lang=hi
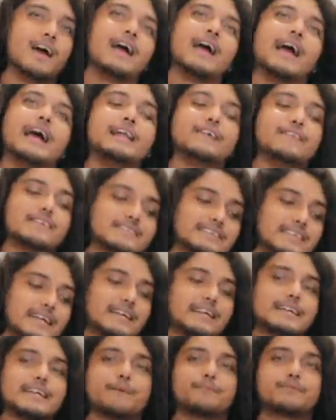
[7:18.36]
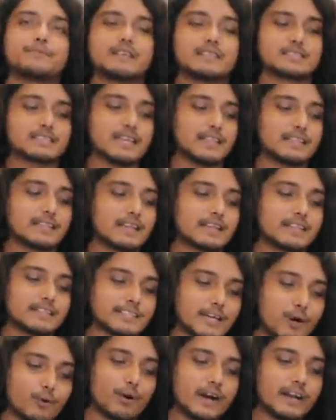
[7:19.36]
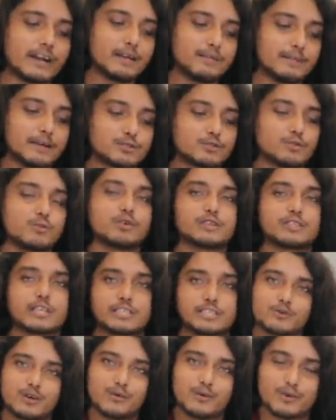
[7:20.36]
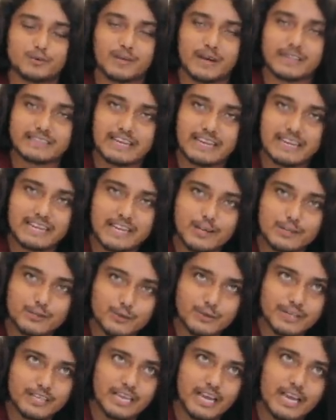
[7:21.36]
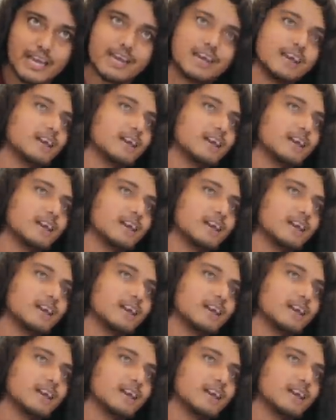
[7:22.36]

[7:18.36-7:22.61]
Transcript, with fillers: है वे ज़्यादा डेप्थ इसके अंदर जाऊँगा नहीं बस तुम लोग से थोड़ा बहुत बात करना है जो कि है